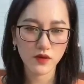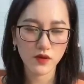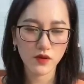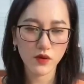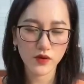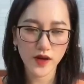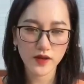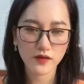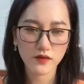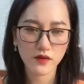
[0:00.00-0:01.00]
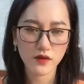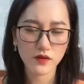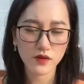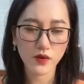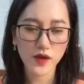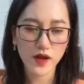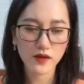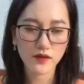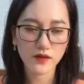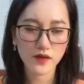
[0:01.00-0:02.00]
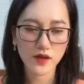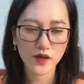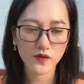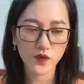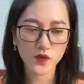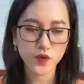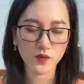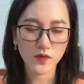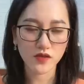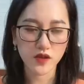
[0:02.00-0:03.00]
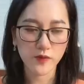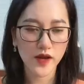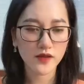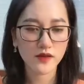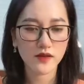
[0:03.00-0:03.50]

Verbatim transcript: Hôn anh Tôi á Phù Dung mở to mắt